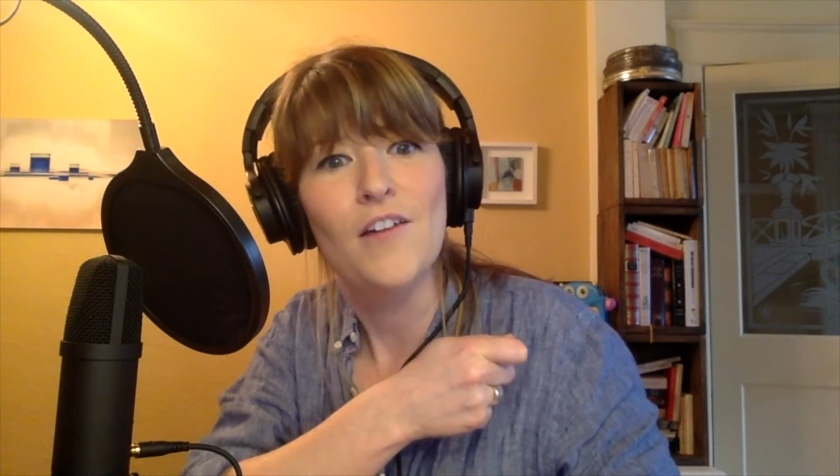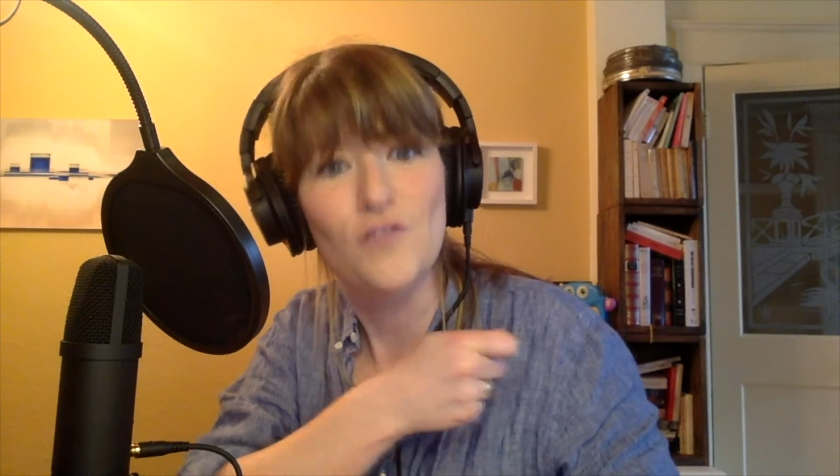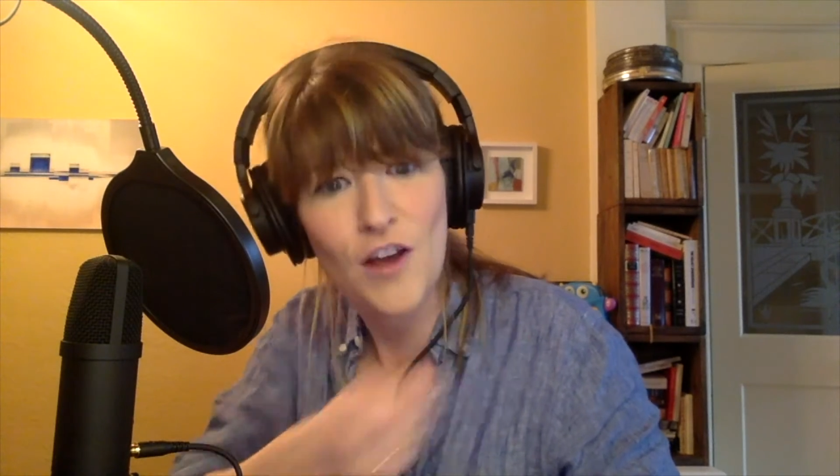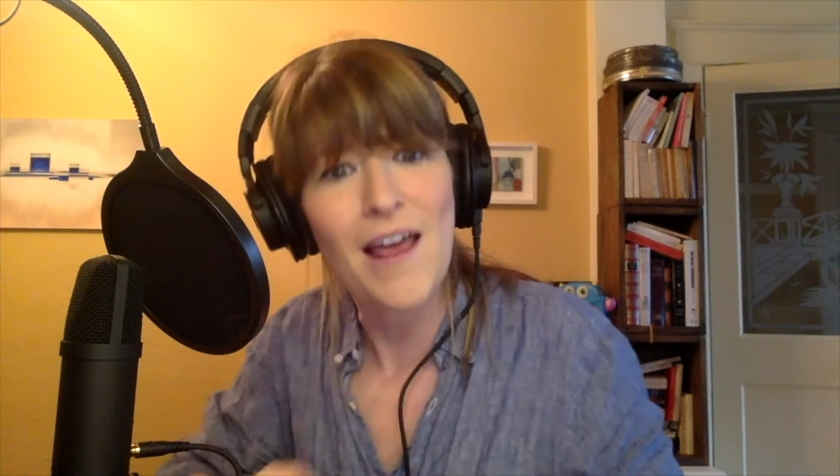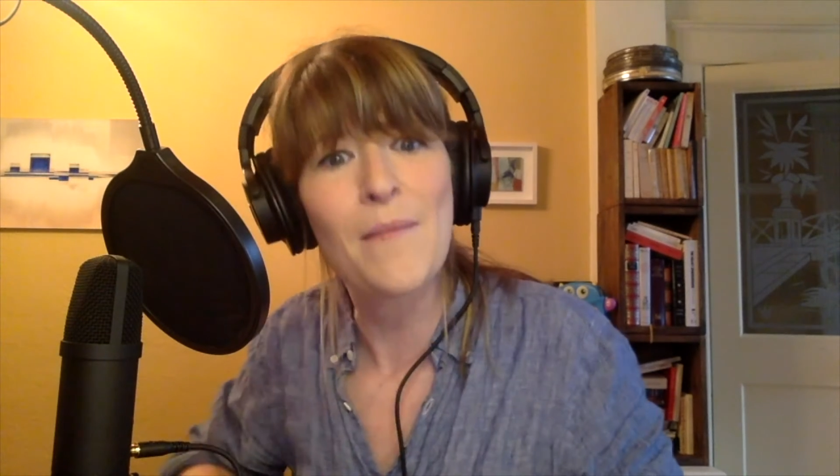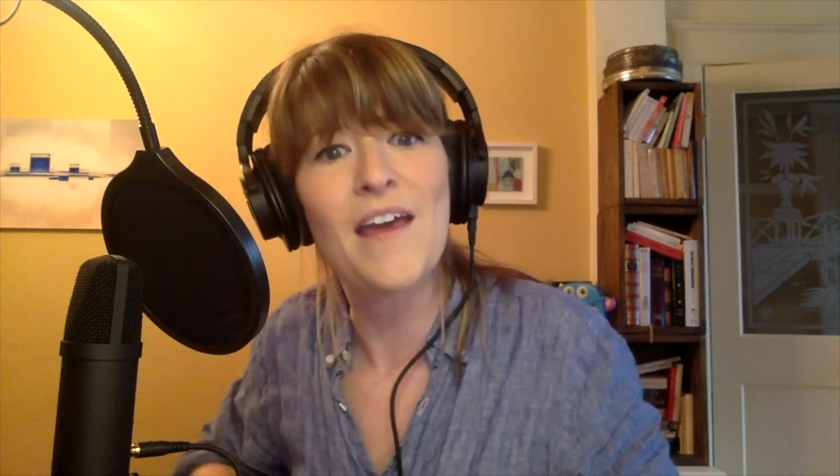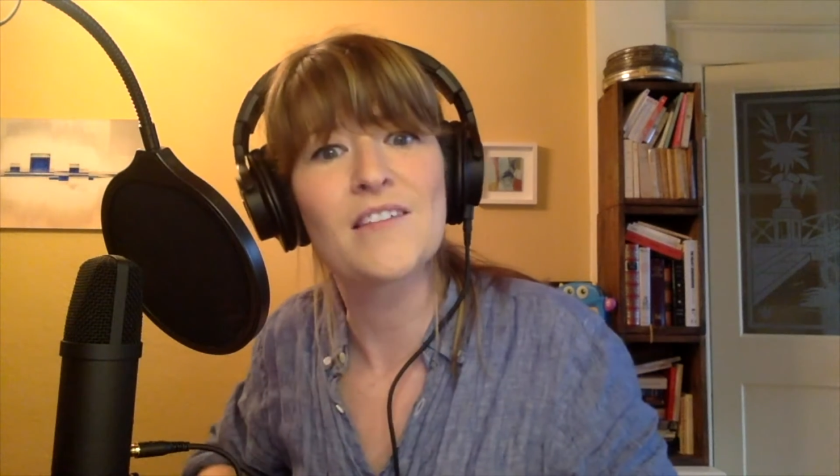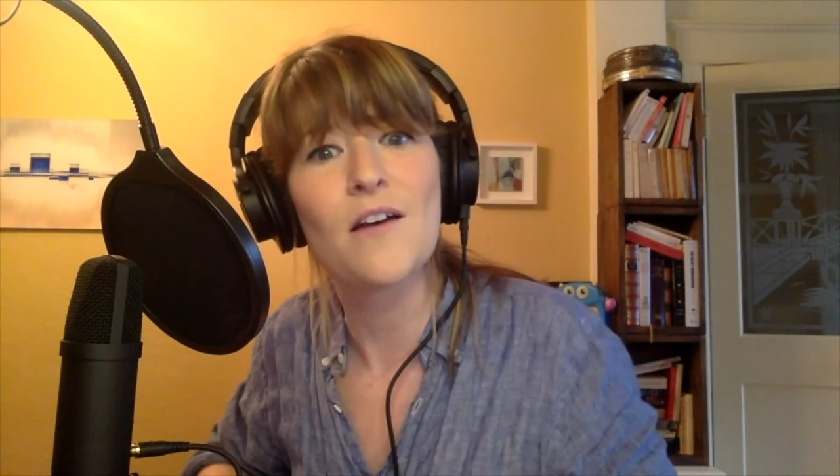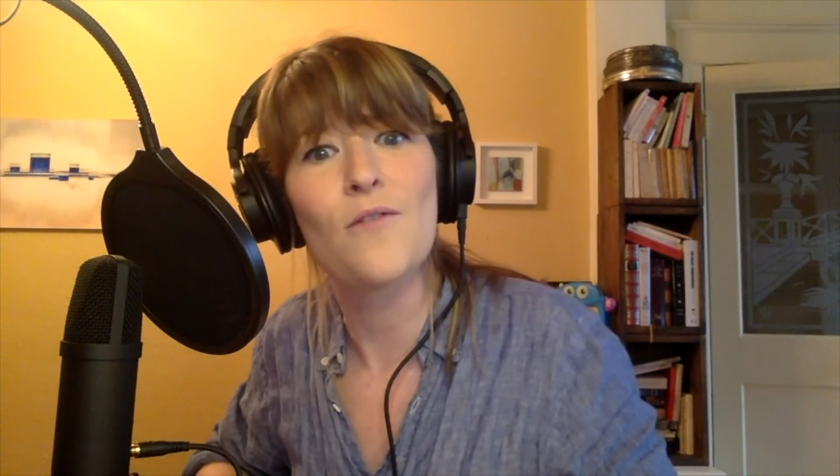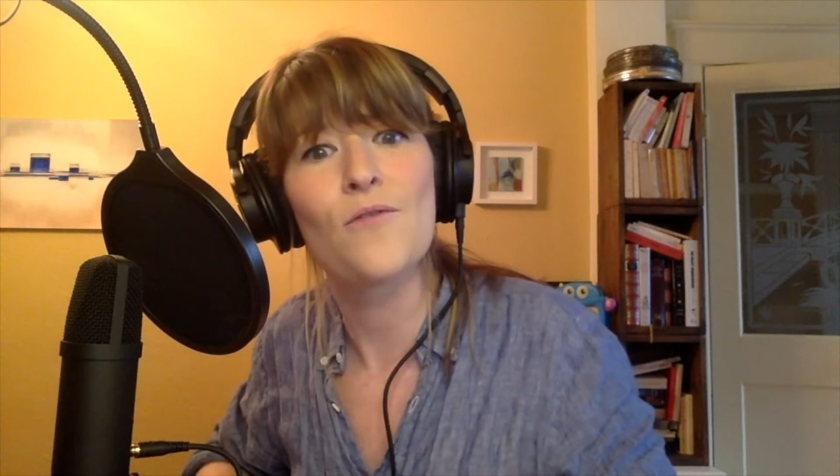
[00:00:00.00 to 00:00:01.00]
de la
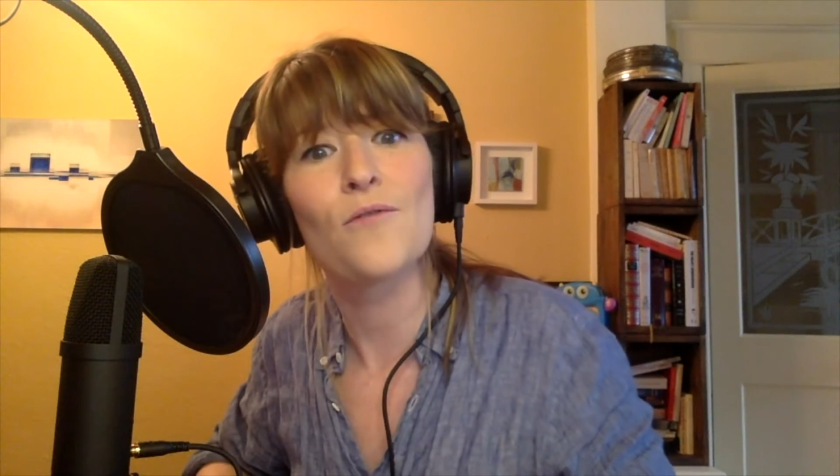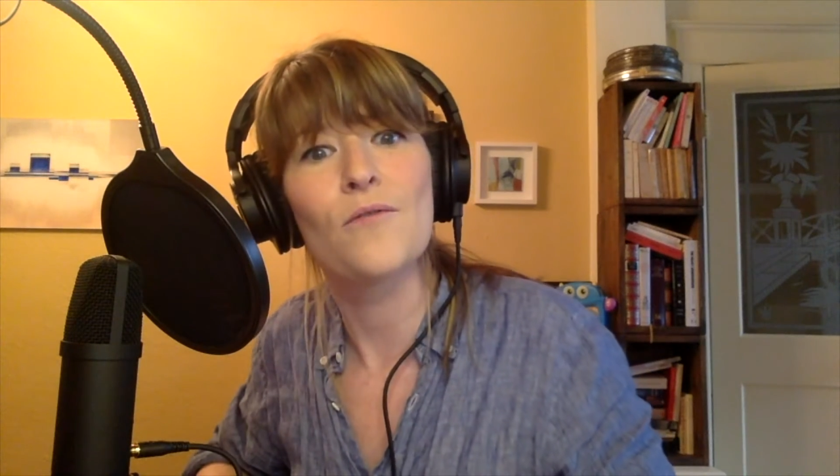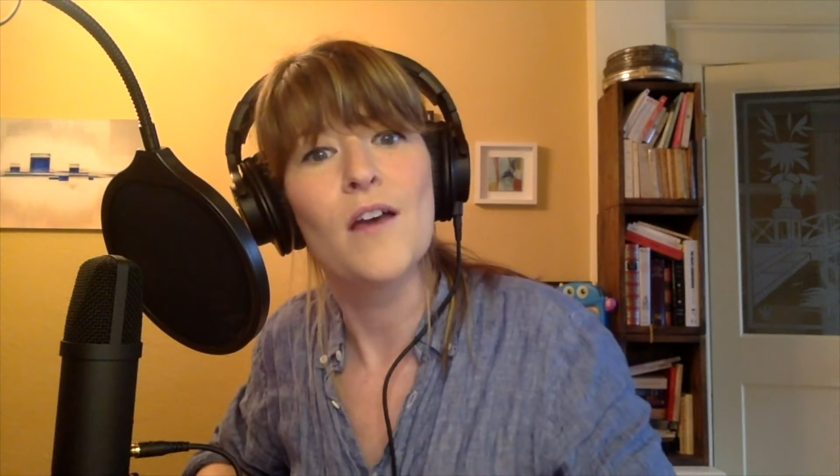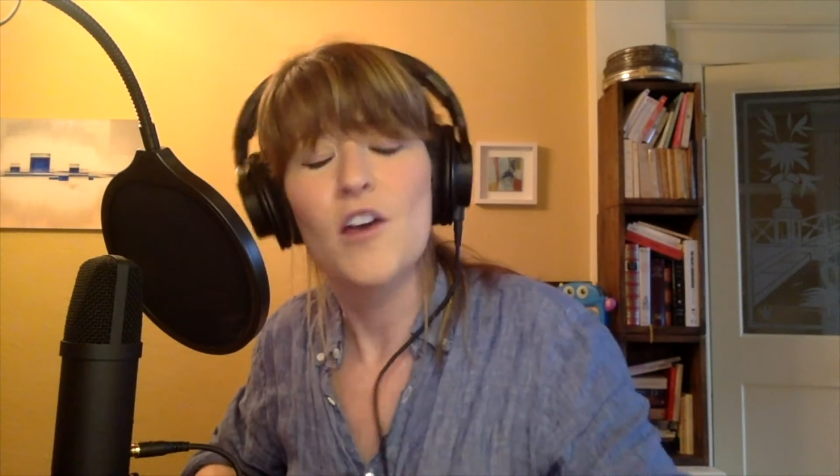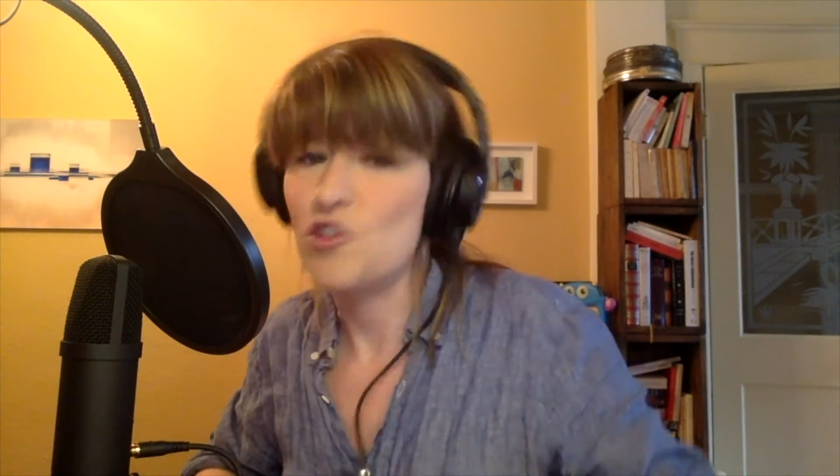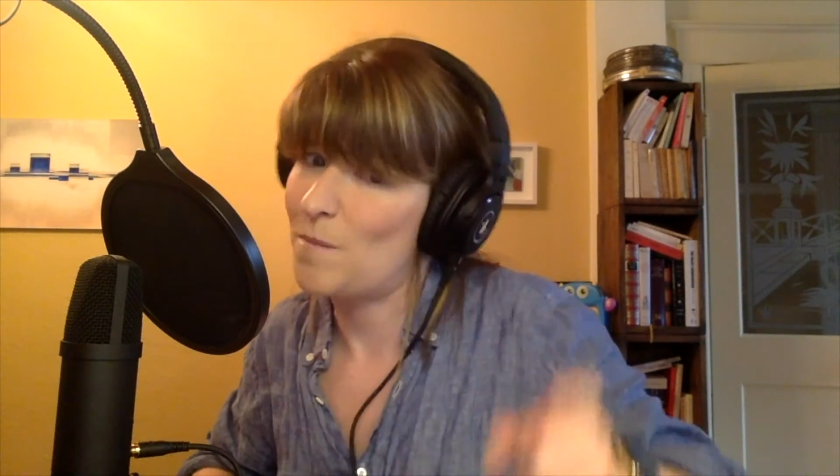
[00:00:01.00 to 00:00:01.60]
maison. Je